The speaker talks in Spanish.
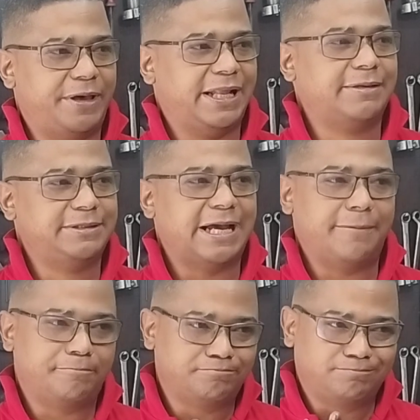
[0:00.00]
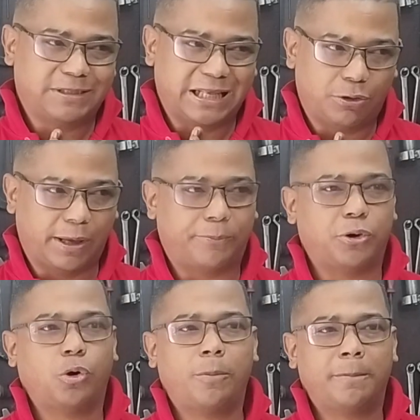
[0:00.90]
ver, ya creo que
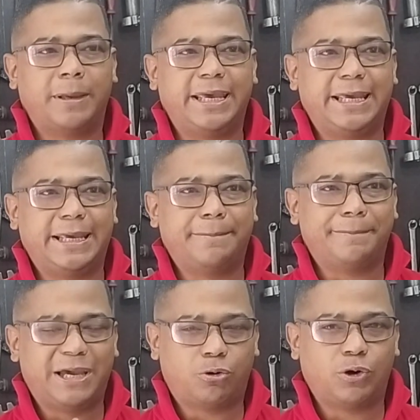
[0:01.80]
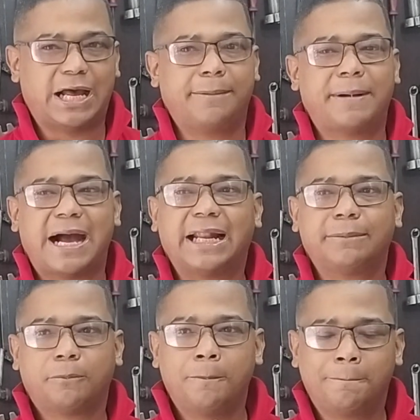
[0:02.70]
puedo eh, mejorar,
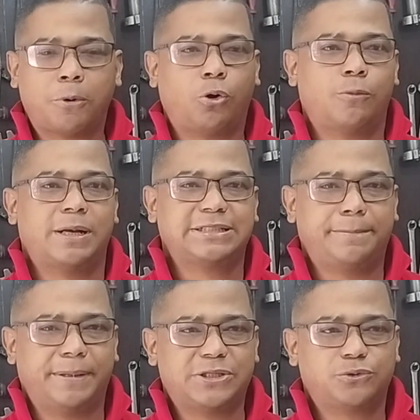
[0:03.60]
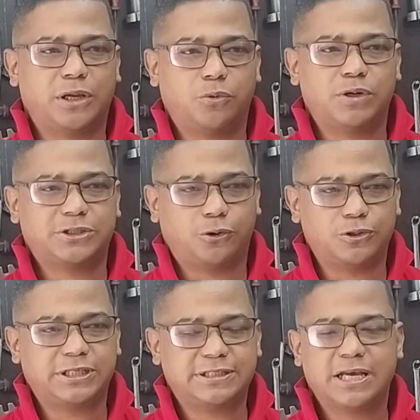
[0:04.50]
bajar un poco más el precio de algunas
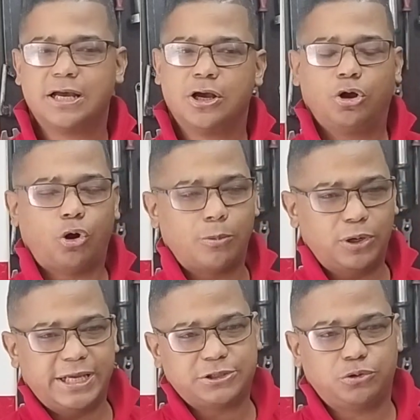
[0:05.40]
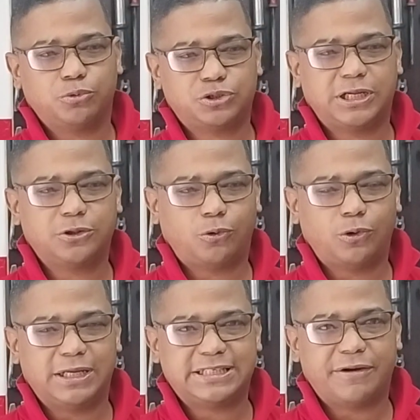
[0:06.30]
cosas como les estoy mostrando
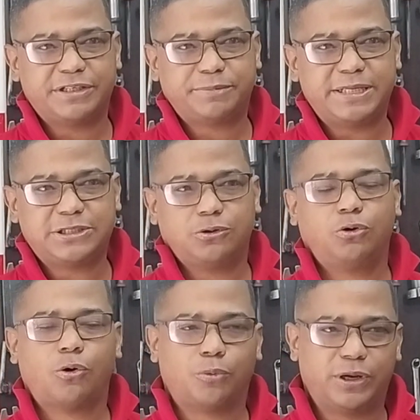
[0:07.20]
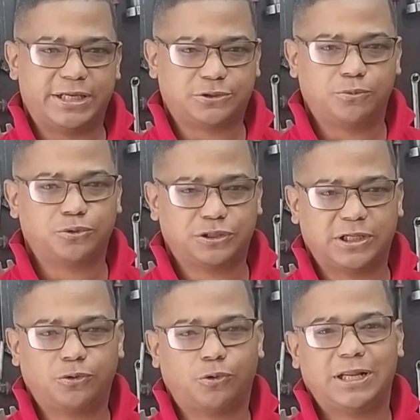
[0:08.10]
con las llaves Bristol, como les estoy
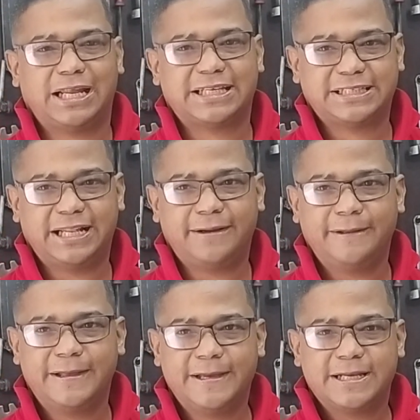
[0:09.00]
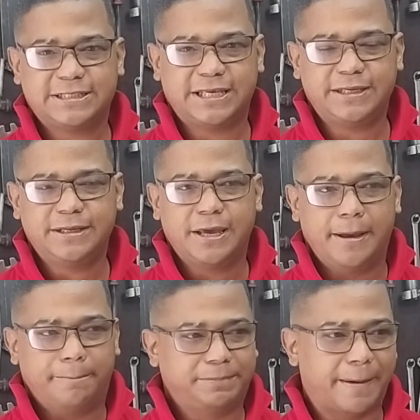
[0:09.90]
mostrando con la grasera, ¿sí?
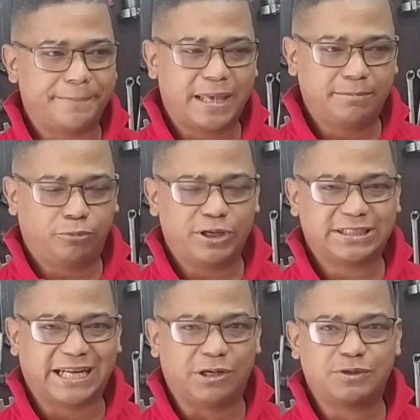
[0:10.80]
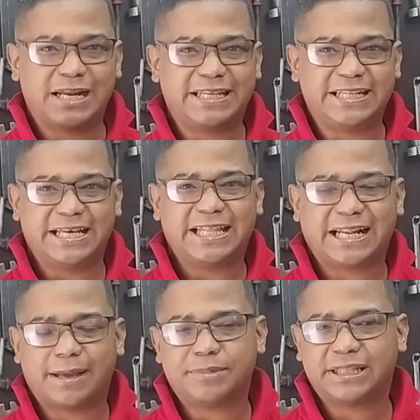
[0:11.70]
También voy a traer una línea de
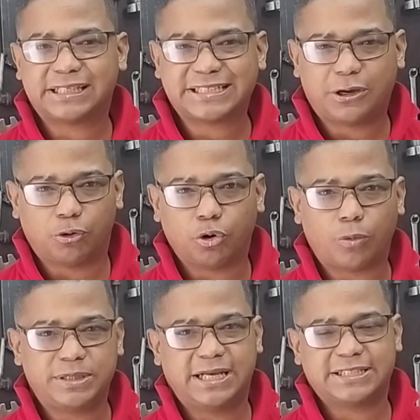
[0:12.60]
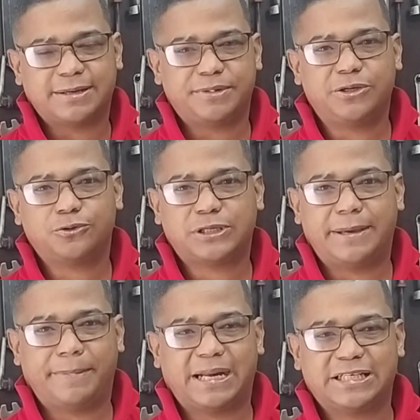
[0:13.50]
herramientas económicas, amigos,
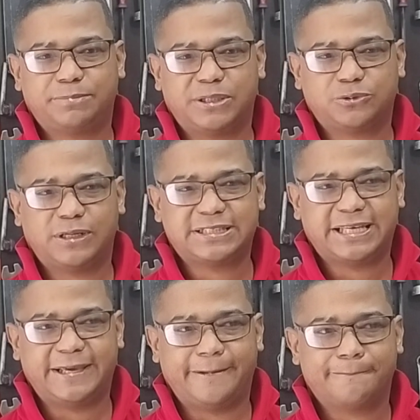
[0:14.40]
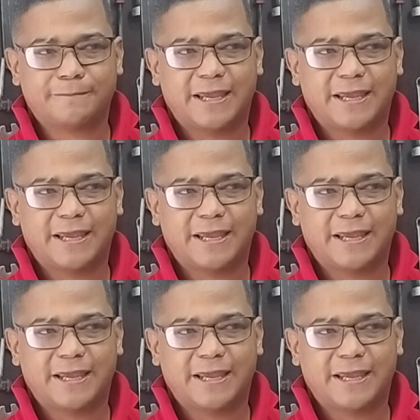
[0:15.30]
eh, para las personas que,